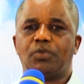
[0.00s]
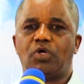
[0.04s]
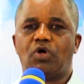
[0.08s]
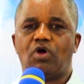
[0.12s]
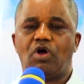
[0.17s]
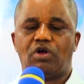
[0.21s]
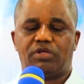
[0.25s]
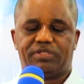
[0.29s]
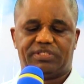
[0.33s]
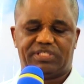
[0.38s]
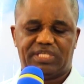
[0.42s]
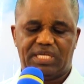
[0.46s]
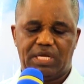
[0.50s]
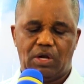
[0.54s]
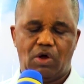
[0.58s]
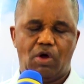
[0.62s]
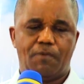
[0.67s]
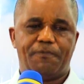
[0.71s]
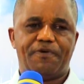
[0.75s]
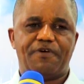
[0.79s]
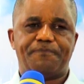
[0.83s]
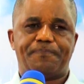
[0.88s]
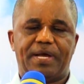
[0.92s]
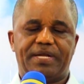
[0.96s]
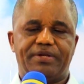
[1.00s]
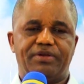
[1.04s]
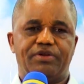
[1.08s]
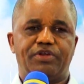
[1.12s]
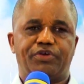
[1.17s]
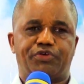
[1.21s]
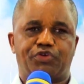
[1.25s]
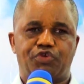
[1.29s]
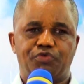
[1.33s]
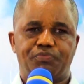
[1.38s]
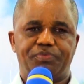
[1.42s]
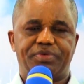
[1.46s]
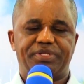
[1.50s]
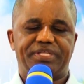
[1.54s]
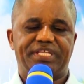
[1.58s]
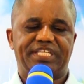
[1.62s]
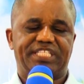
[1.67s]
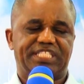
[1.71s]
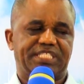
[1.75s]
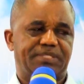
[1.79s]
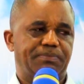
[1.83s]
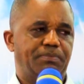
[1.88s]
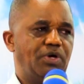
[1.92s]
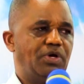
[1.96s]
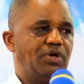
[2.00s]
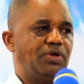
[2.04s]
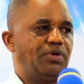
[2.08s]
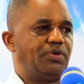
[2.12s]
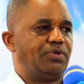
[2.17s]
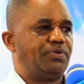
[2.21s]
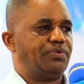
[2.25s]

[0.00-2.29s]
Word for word: Donc, c'est là on va parler de communisme.